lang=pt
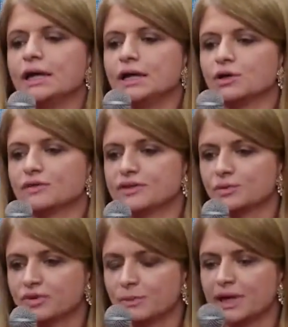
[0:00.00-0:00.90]
E nós
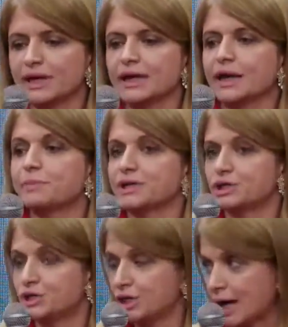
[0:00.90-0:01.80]
temos também a
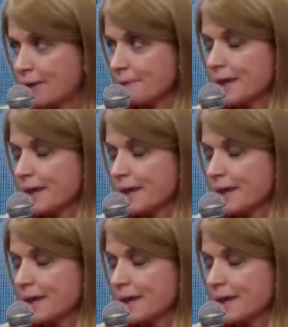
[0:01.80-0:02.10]
hepatite A.